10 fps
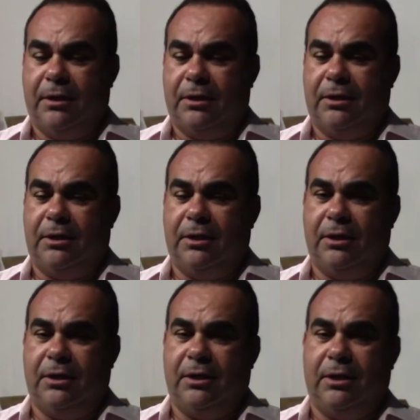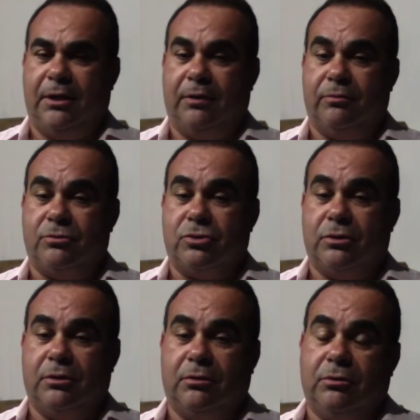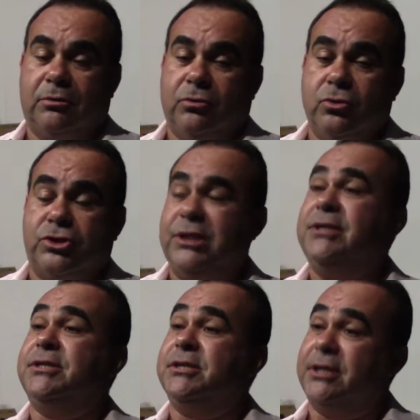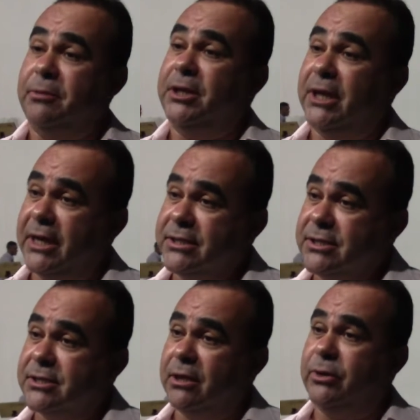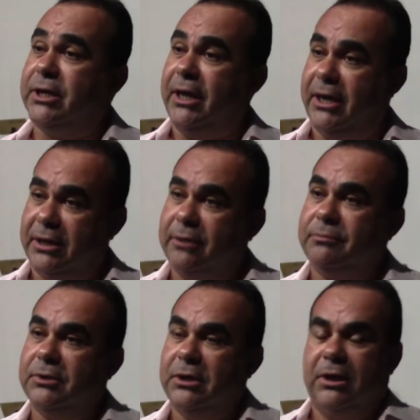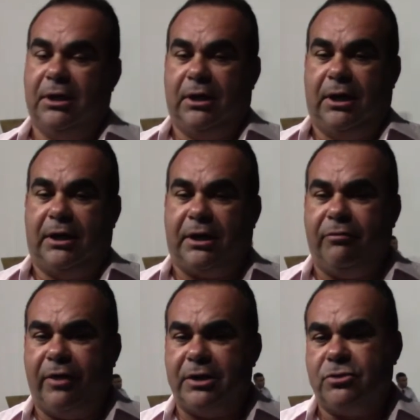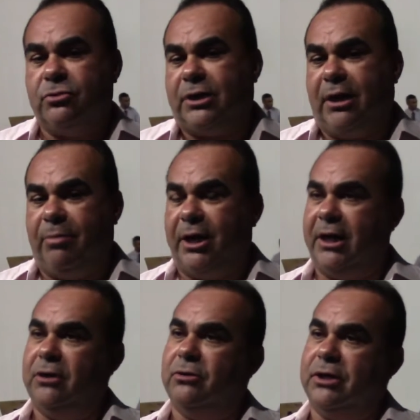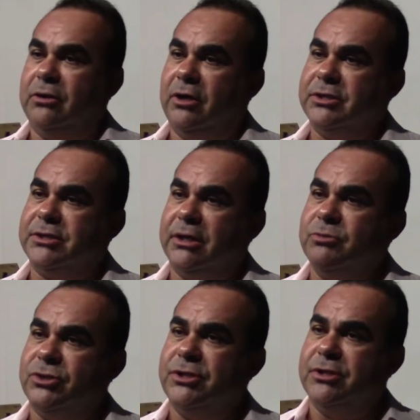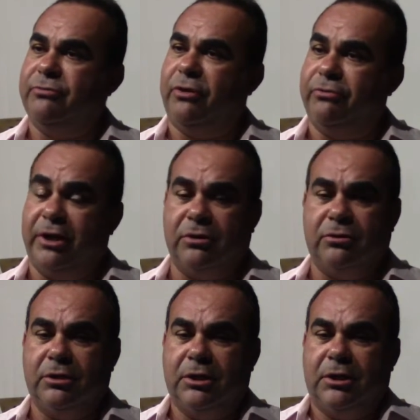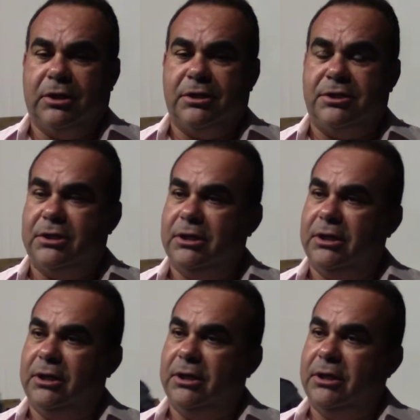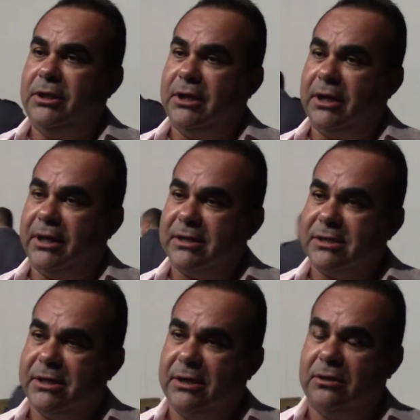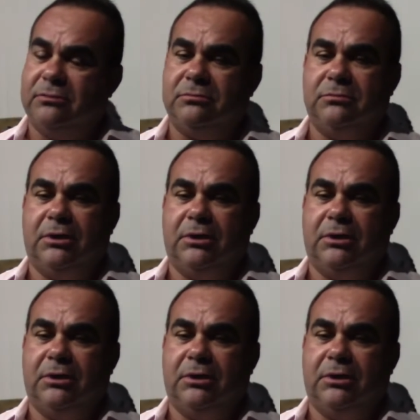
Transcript: e os índices criminais estão em queda através de um trabalho que nós estamos desenvolvendo de integração